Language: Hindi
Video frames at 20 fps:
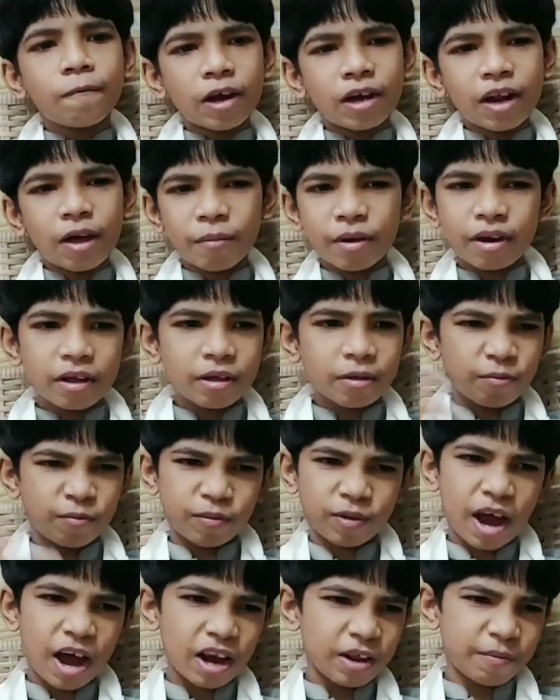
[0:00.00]
वरना मेरे
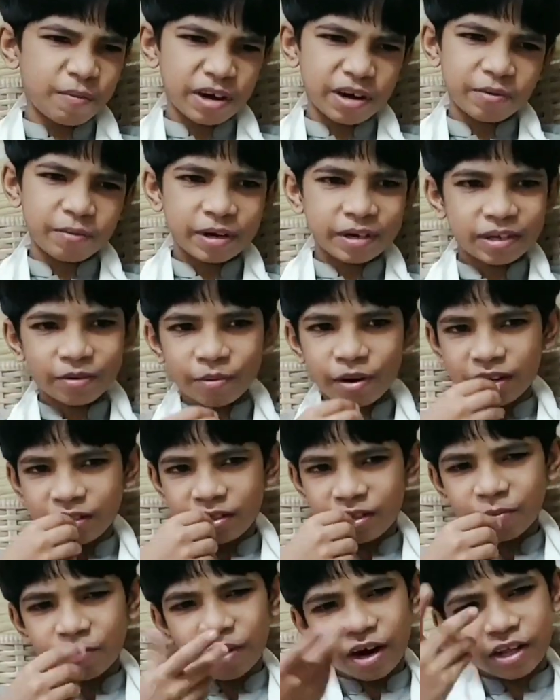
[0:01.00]
खाली पेट मेरी
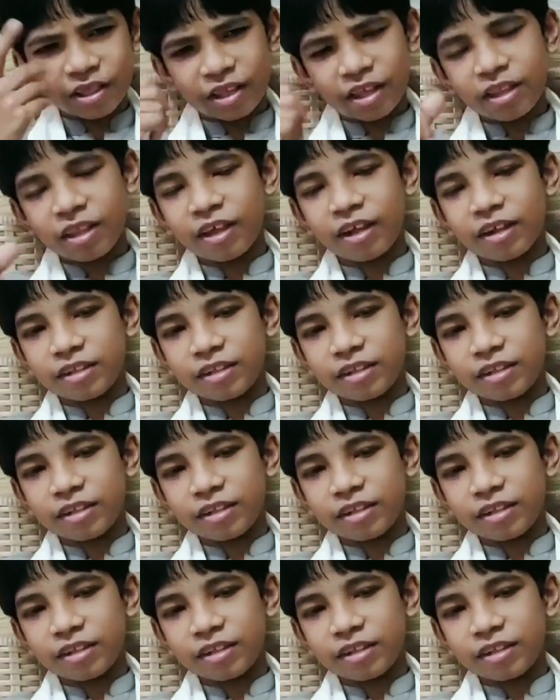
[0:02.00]
जुबान से बात नहीं